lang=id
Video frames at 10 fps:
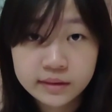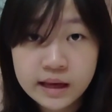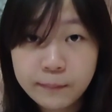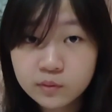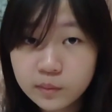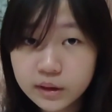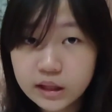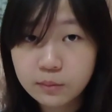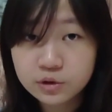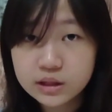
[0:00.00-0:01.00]
dia pun meminta
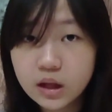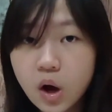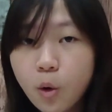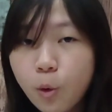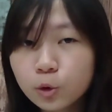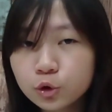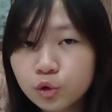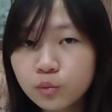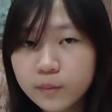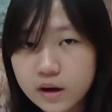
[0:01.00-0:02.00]
Temujin
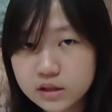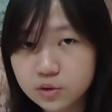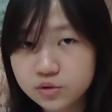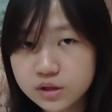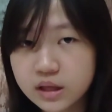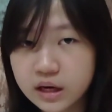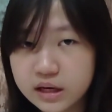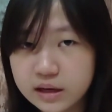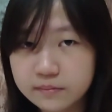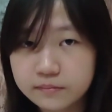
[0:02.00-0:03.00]
untuk mengeksekusi
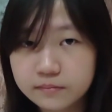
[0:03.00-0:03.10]
dirinya.